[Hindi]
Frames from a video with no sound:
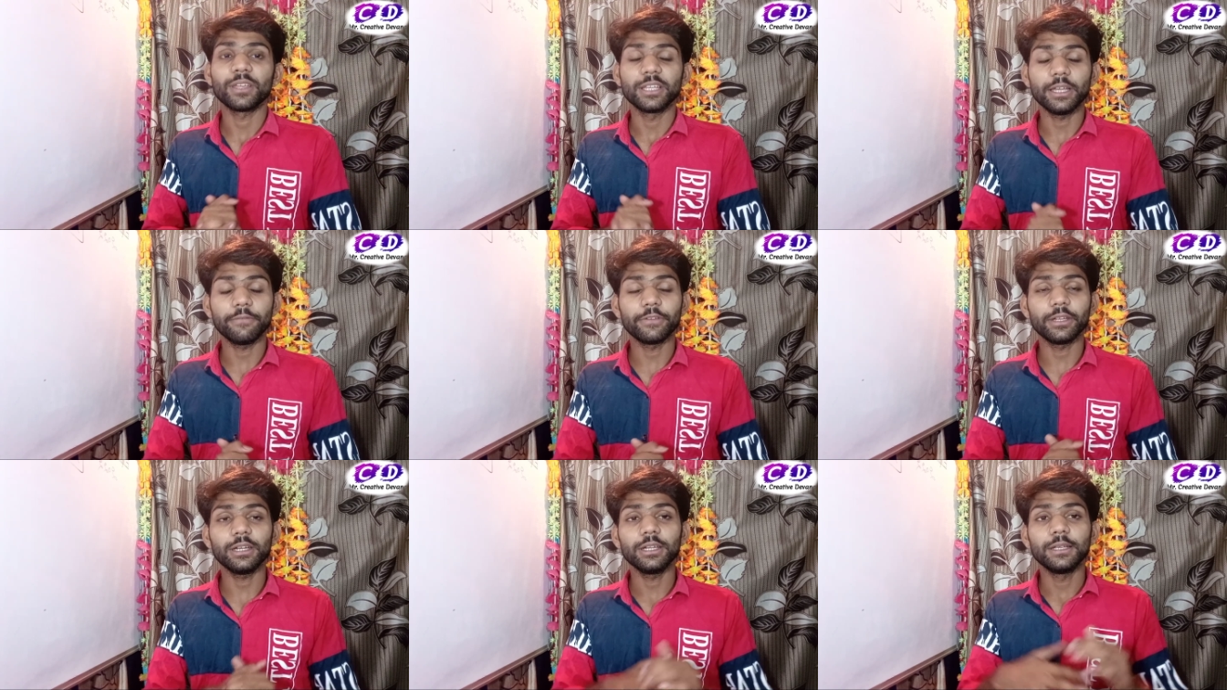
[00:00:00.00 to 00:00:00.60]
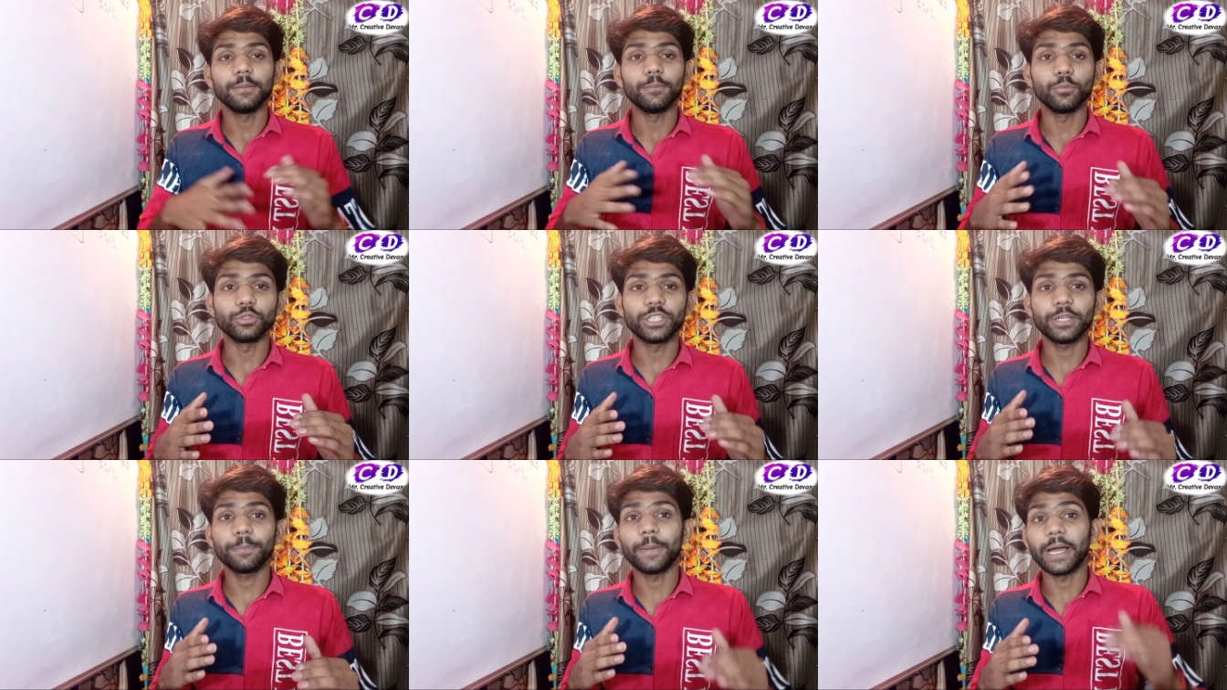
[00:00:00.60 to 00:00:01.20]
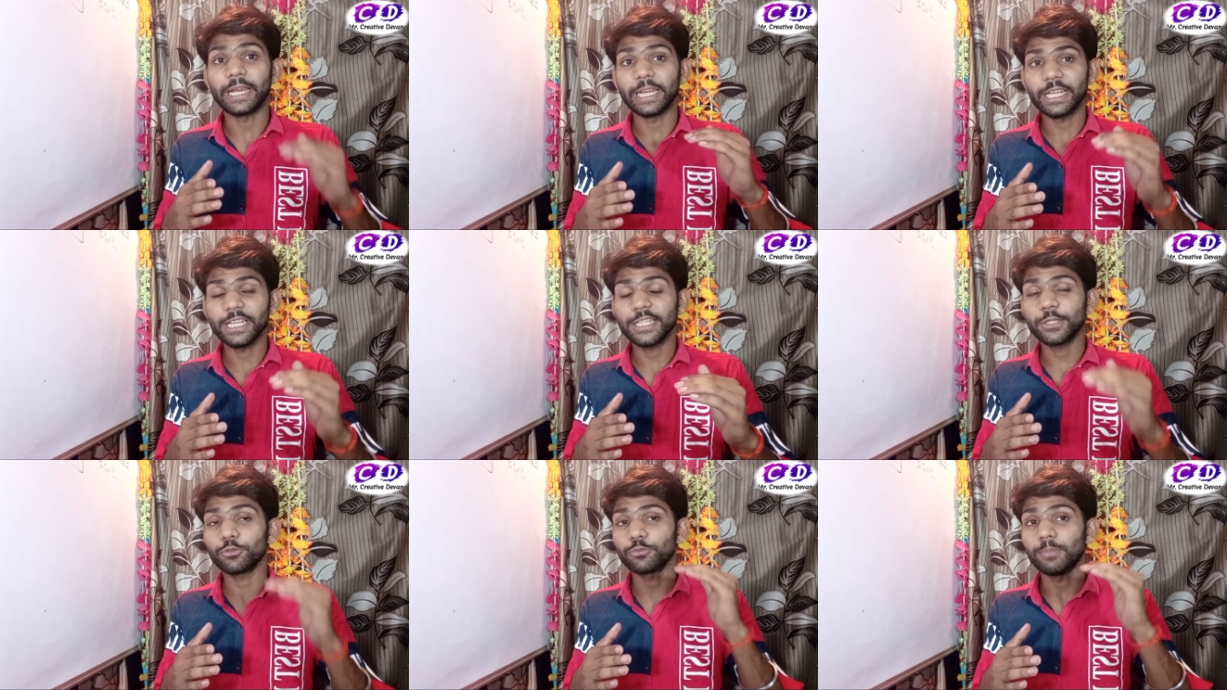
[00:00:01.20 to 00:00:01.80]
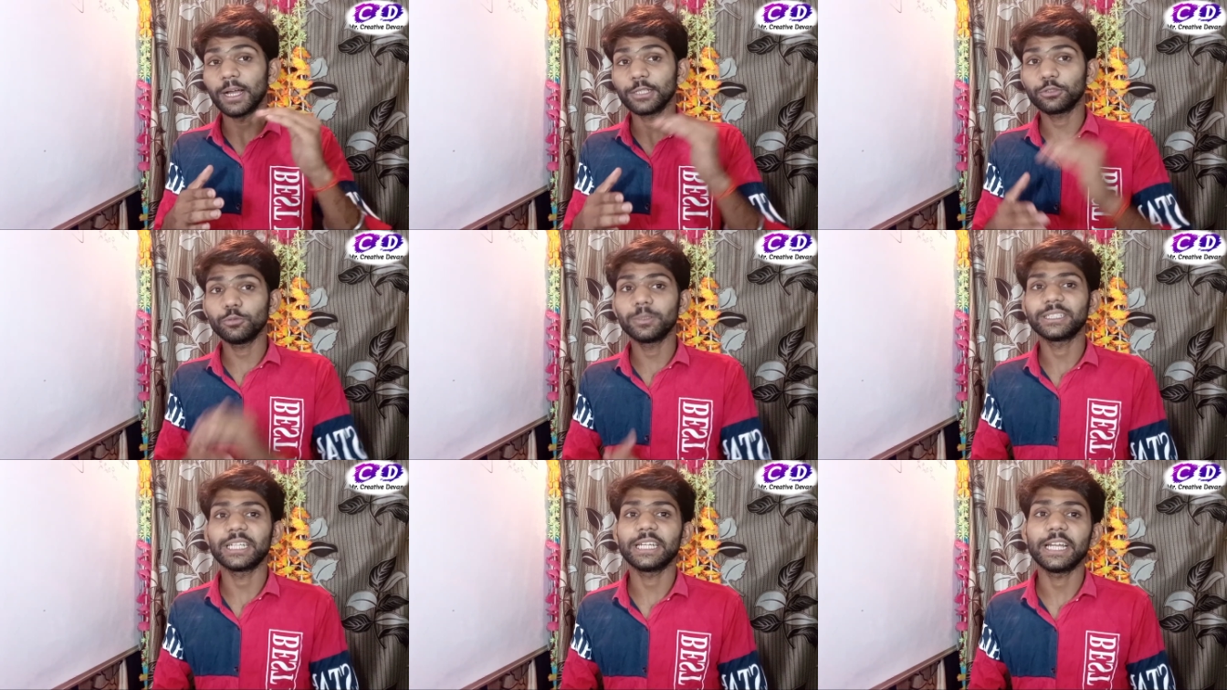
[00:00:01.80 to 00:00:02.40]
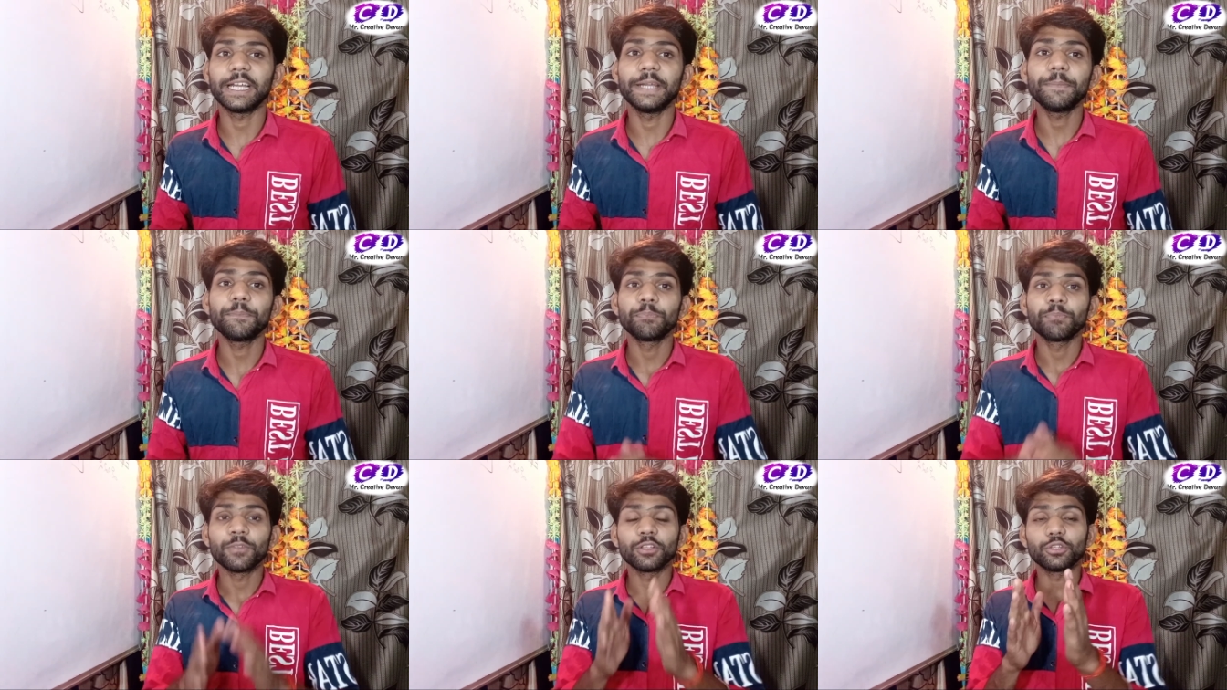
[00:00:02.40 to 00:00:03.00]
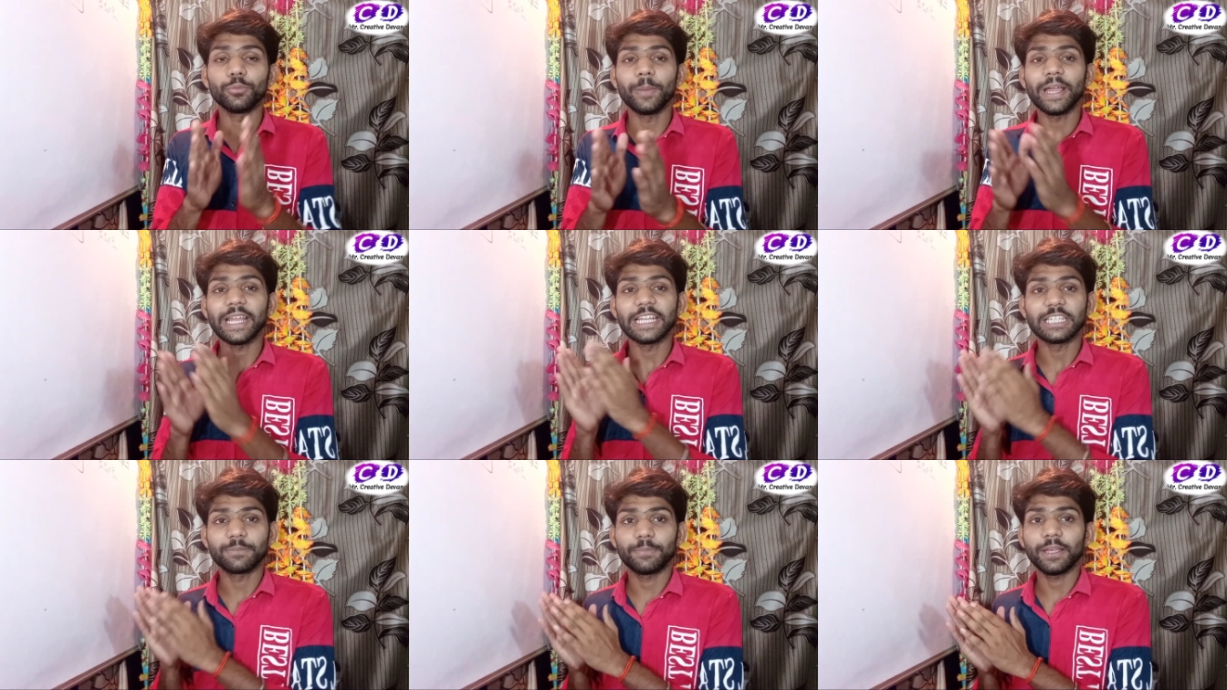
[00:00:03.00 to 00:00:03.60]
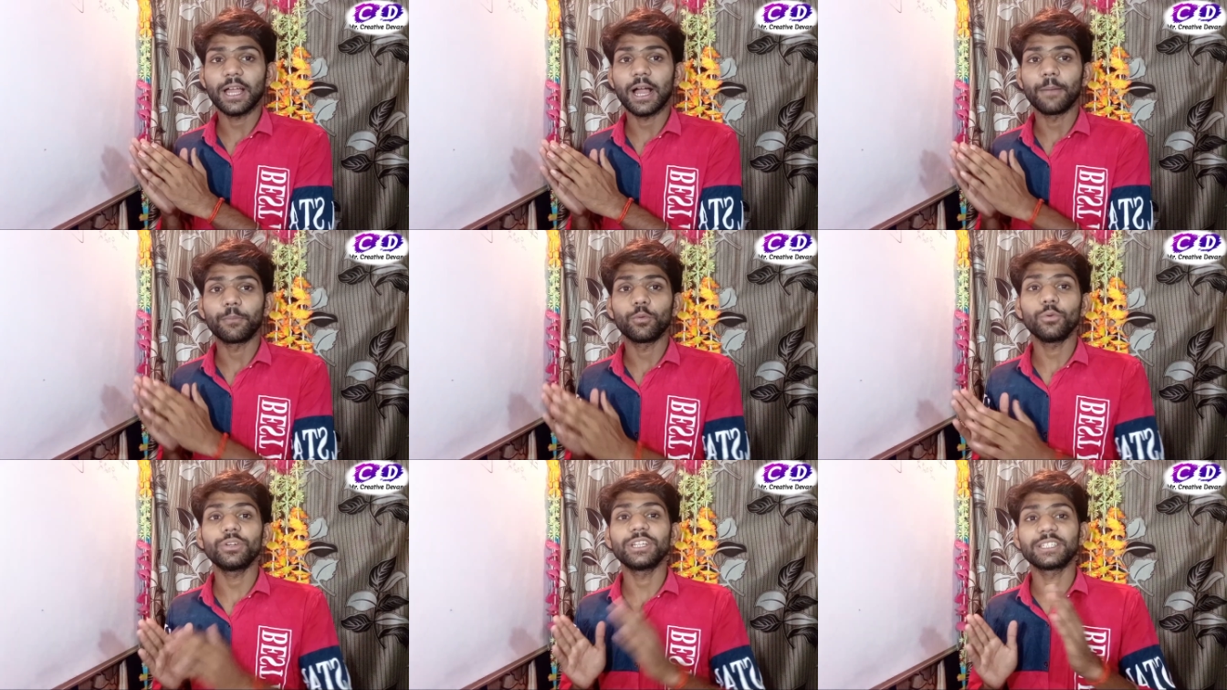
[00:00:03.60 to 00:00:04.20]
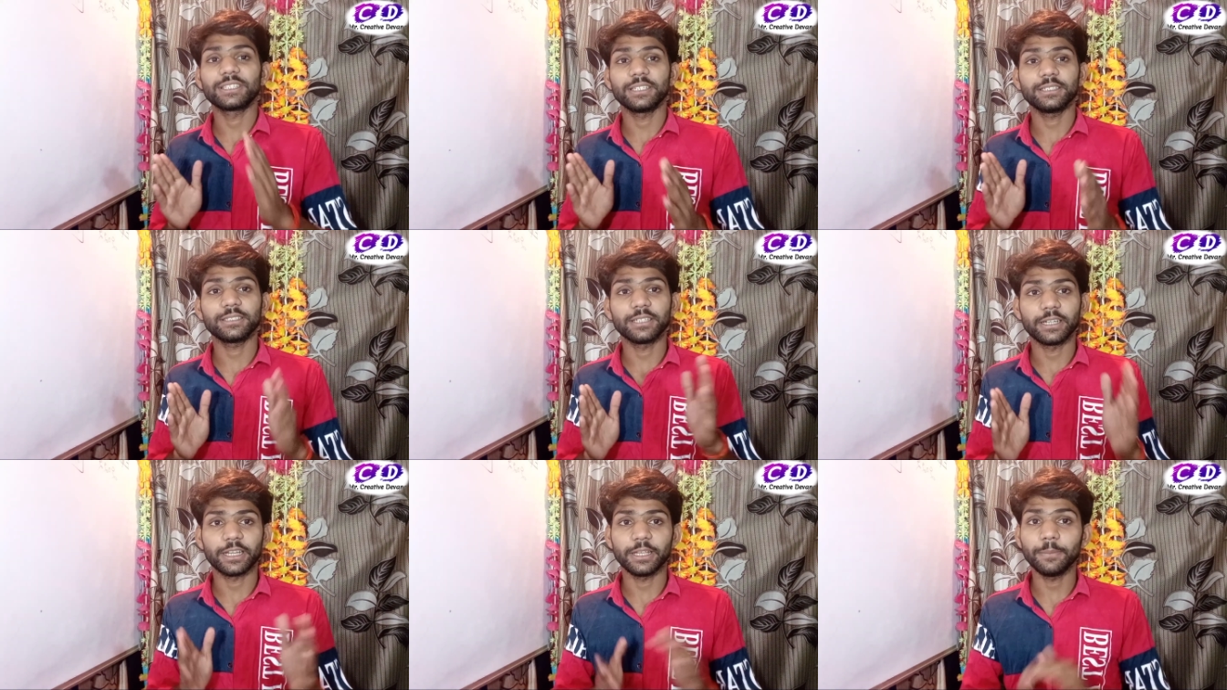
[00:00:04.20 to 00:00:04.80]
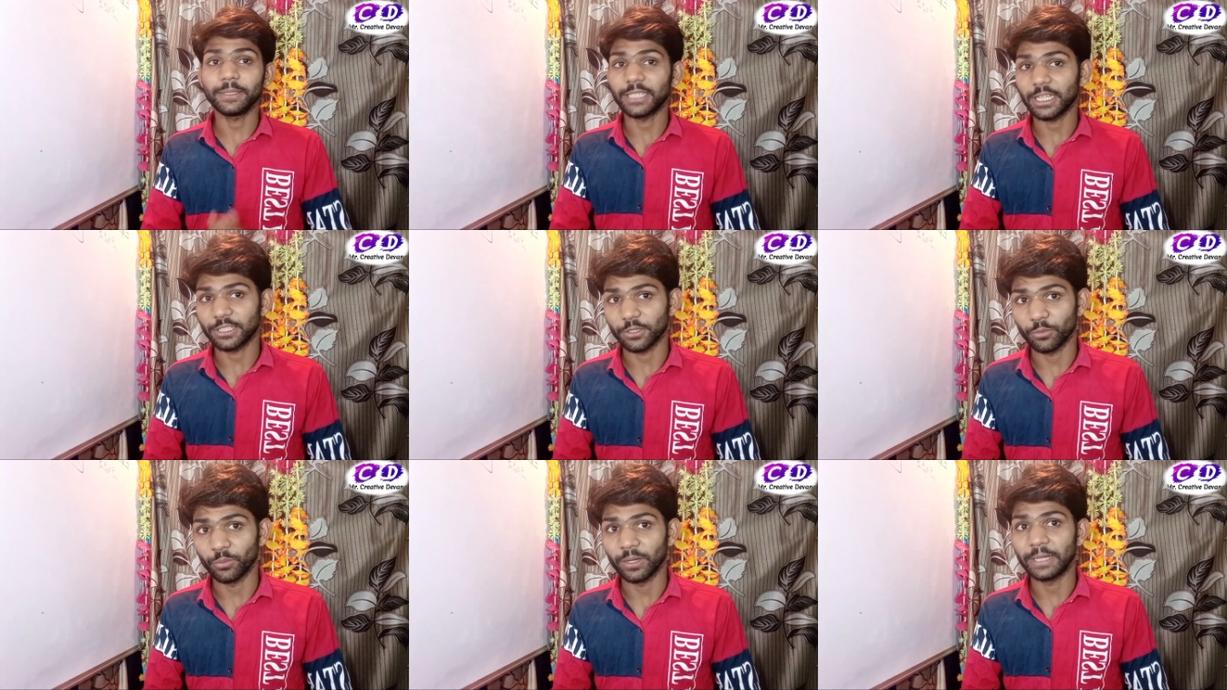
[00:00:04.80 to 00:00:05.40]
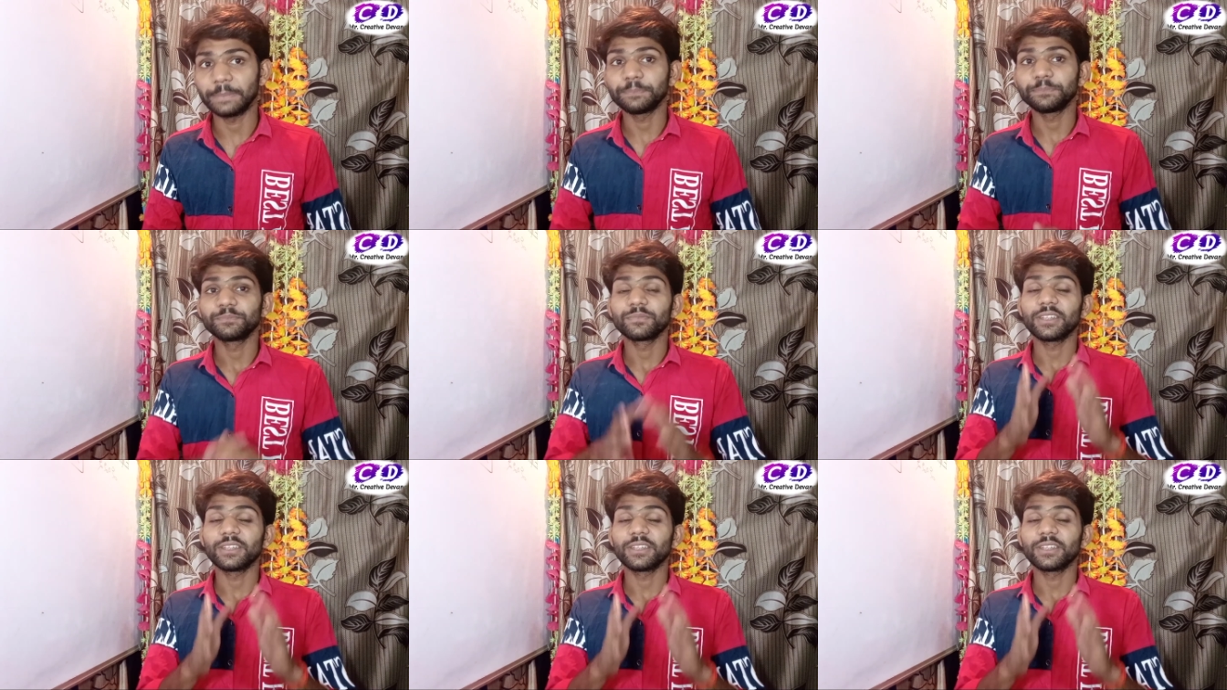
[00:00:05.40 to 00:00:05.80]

या फिर मुझे बारीकी से उस बात को बताना है तो मैं इस पर आपको डिस्कस करके बता सकूँगा